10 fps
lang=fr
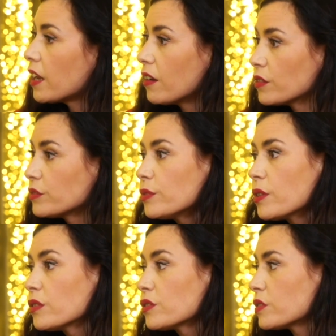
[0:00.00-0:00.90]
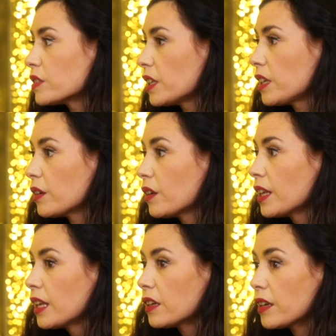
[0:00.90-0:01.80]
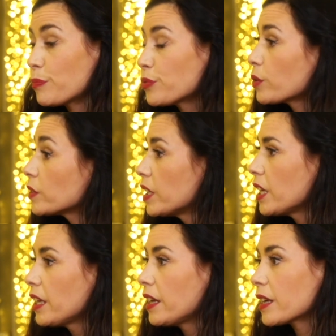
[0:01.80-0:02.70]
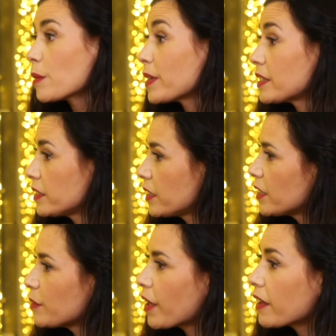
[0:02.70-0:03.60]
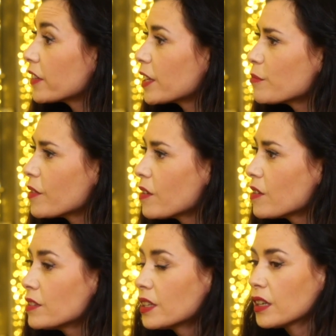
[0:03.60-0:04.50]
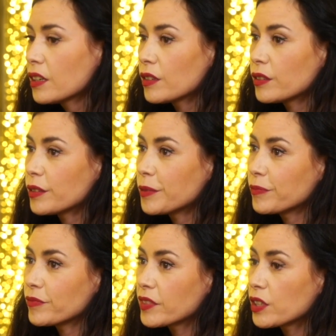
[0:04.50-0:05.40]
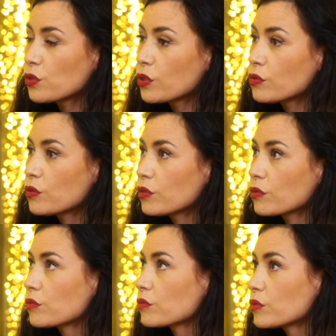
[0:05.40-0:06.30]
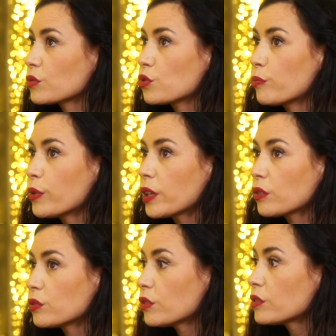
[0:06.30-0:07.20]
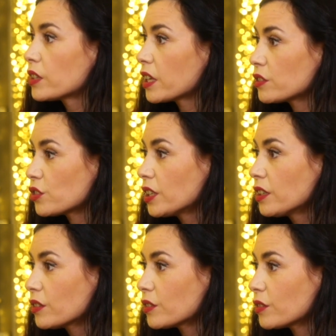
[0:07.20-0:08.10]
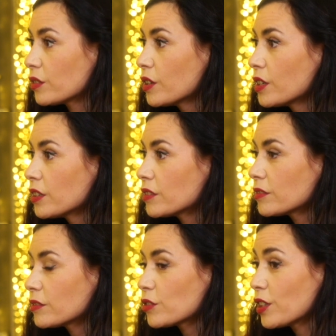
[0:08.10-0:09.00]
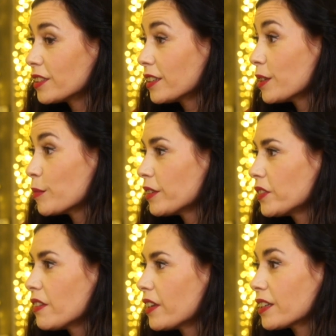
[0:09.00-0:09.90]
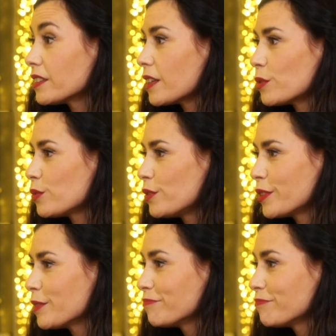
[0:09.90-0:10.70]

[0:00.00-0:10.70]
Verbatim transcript: l'enfance, c'est euh, la pureté, la capacité d'émerveillement, euh, des choses dont, je peux être nostalgique, euh, j'allais dire, dans ma vie avec les adultes.